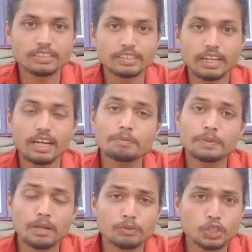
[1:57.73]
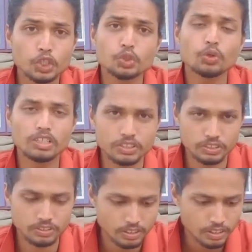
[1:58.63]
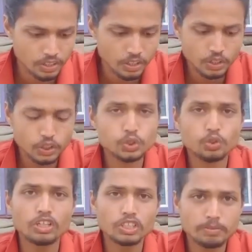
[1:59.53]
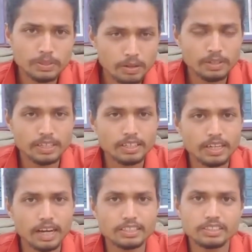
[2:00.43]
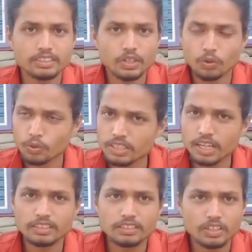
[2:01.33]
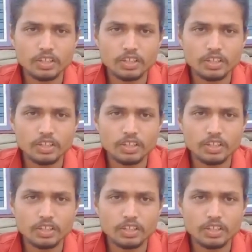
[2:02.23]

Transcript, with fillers: যাচ্ছে গাড়ির পিক ছিল চল্লিশ তো চল্লিশ পিক একটা গাড়ি ওই গাড়ি